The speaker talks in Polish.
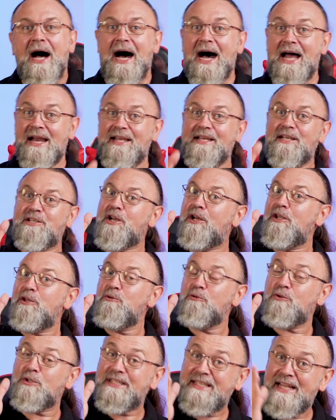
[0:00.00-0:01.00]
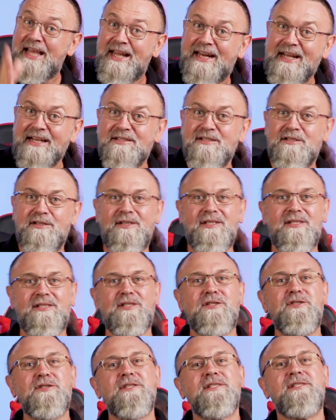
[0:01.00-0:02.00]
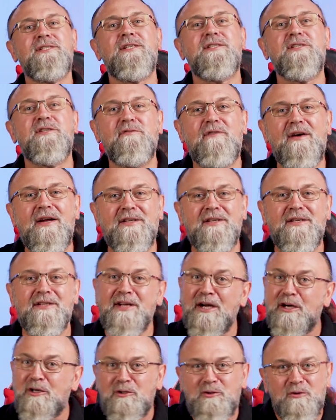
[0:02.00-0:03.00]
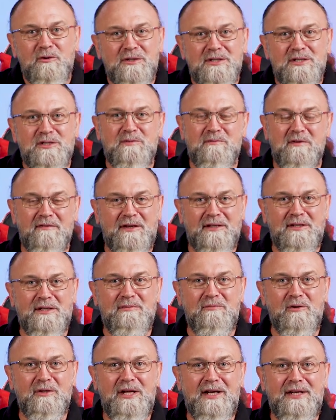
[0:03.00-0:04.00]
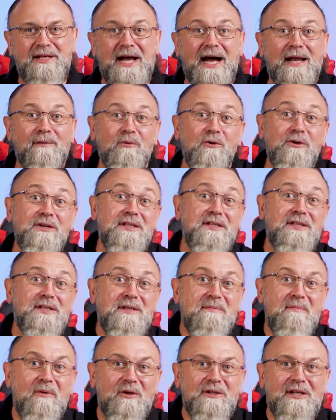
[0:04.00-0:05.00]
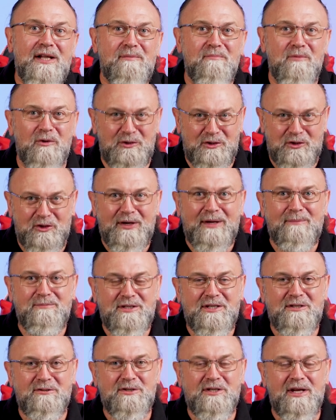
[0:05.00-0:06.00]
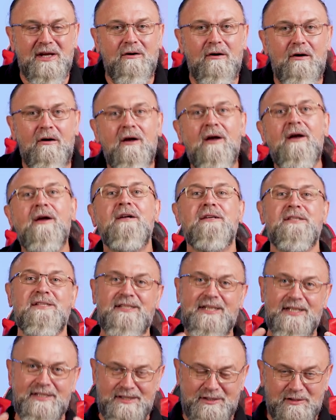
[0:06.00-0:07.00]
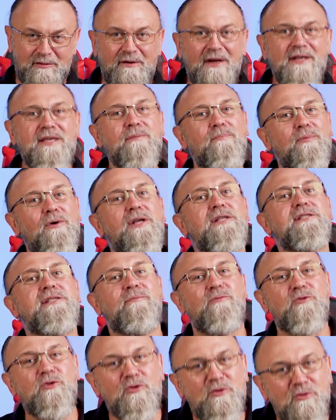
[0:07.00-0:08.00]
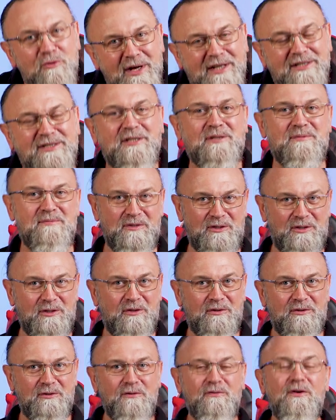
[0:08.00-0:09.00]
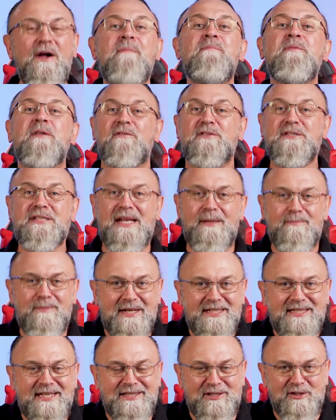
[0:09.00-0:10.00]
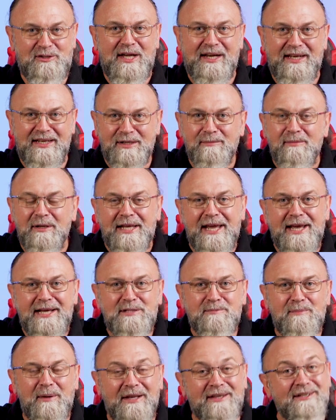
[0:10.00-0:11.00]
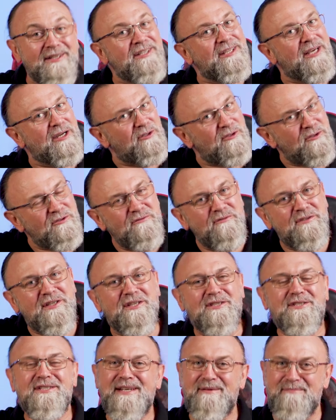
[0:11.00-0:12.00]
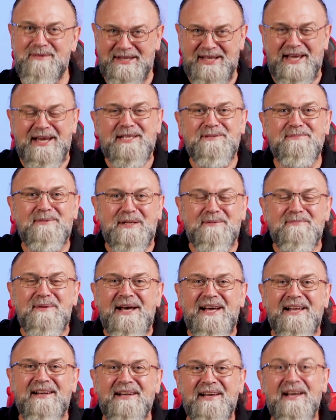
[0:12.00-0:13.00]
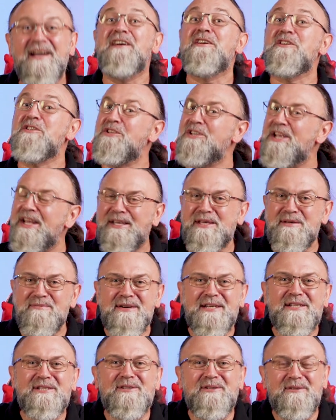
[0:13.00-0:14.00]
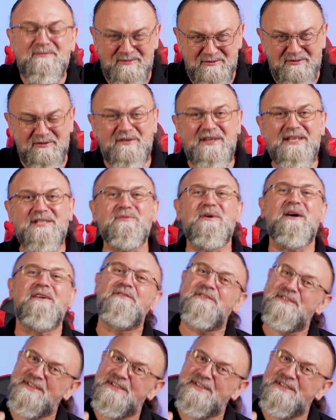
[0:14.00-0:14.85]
Ale jeżeli już teraz jesteście zdecydowani na któryś z omawianych modeli albo inny model monitora przenośnego, zdecydowanie polecam szukać tych monitorów w sklepach stacjonarnych Media Expert, jak również na mediaexpert.pl. Dzięki bardzo, mówił Wiesław.